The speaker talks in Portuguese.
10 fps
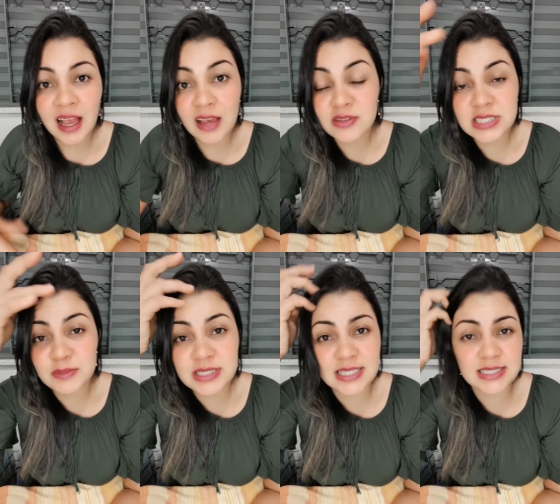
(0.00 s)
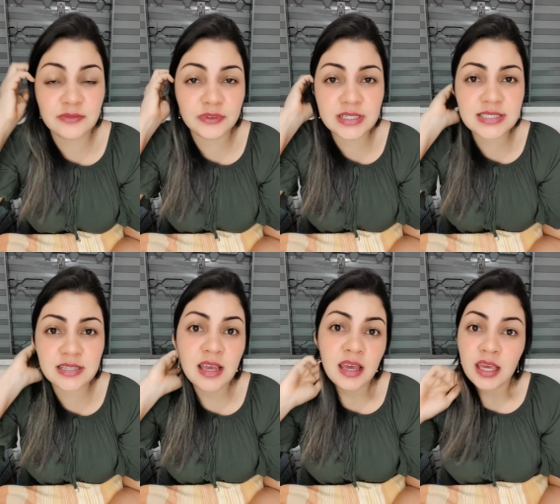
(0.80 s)
Aí você me diz assim,
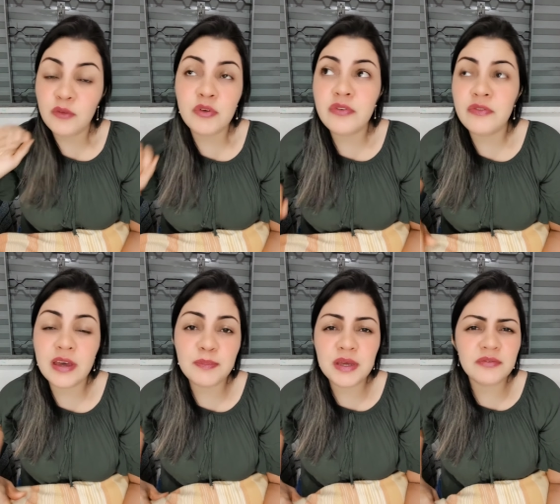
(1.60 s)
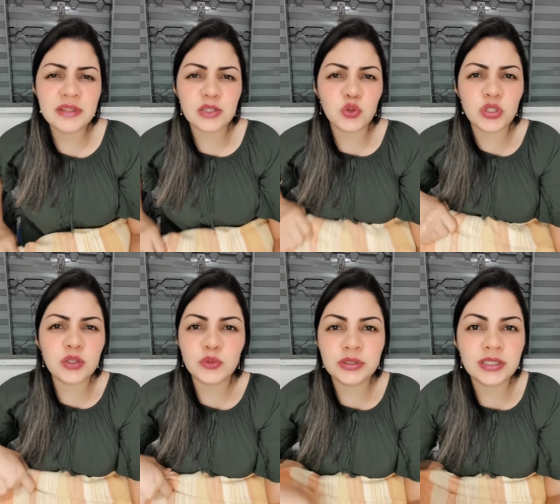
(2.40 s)
Franci, eu vou viver a minha vida
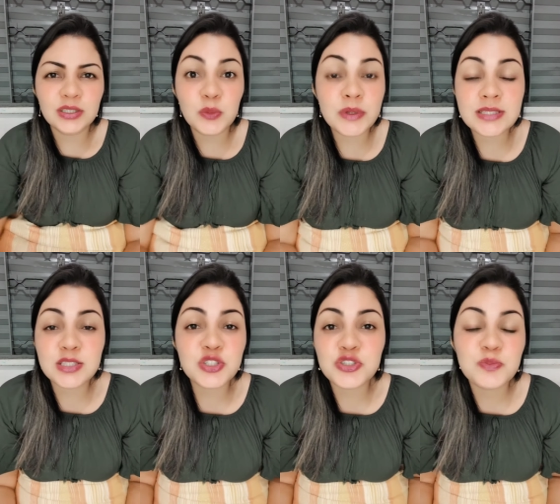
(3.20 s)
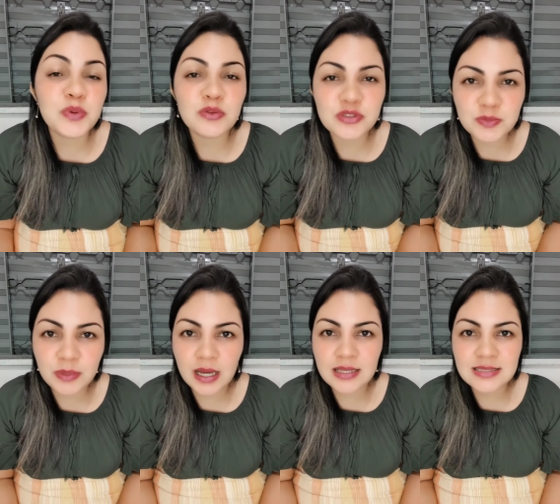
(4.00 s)
toda lutando, eu preciso de um pouco de
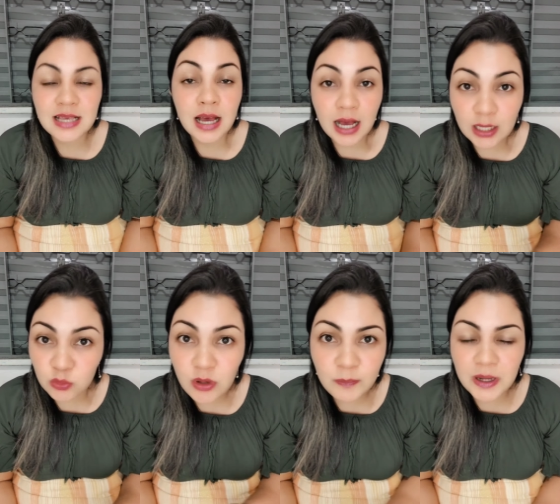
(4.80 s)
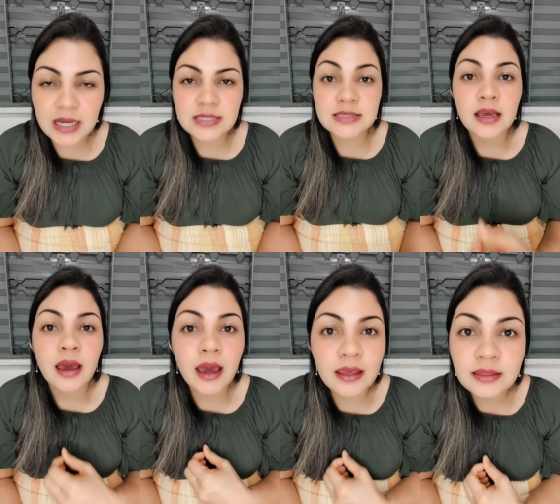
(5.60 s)
paz. A tua paz
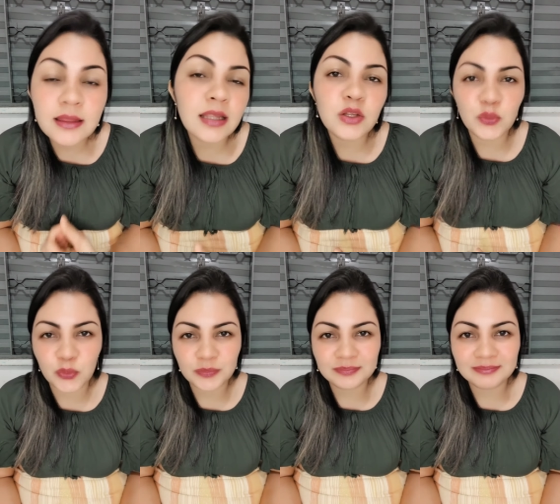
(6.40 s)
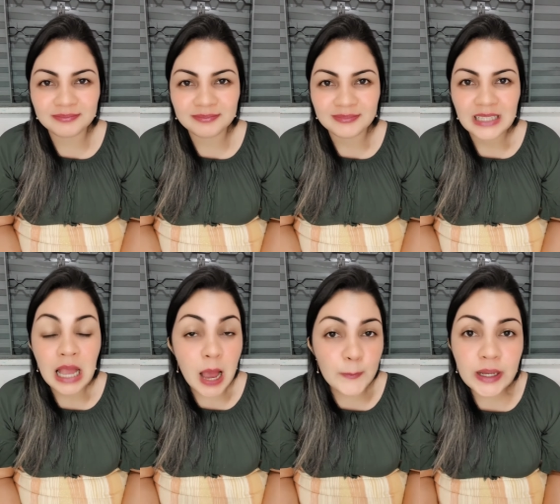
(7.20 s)
é interior.
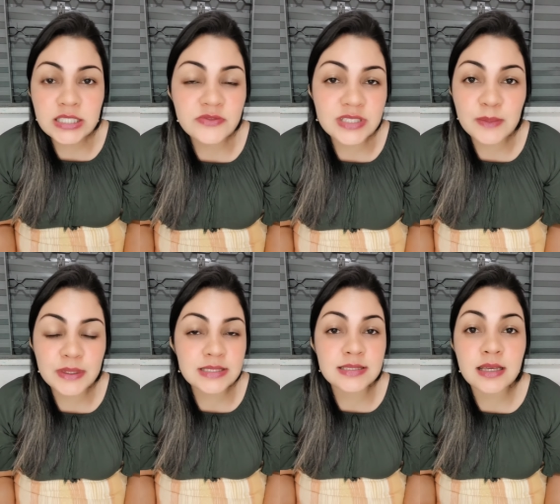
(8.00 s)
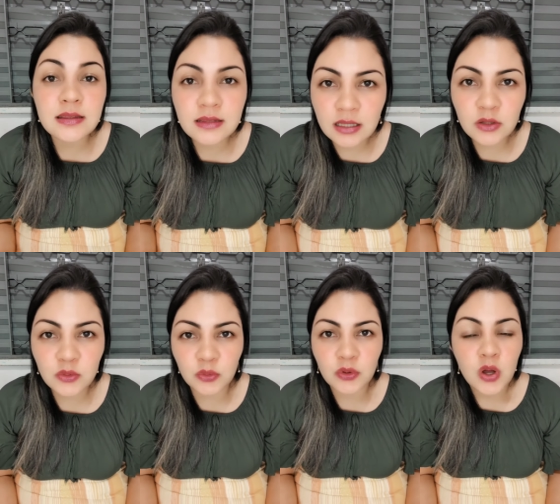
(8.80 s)
A paz que você precisa é
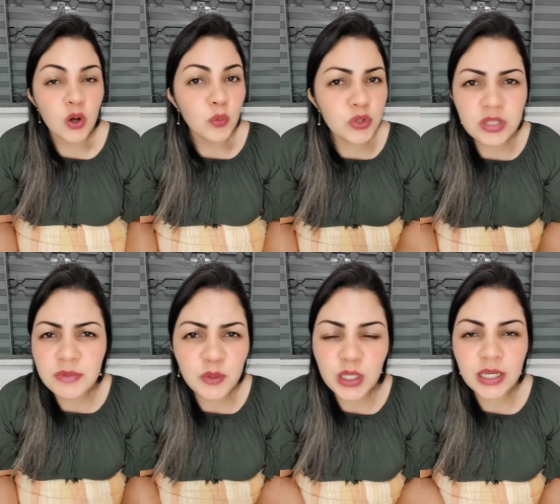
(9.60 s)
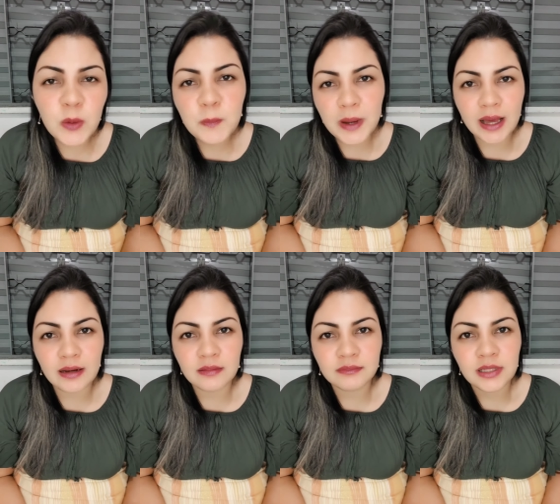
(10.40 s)
interior. O inimigo ele não para.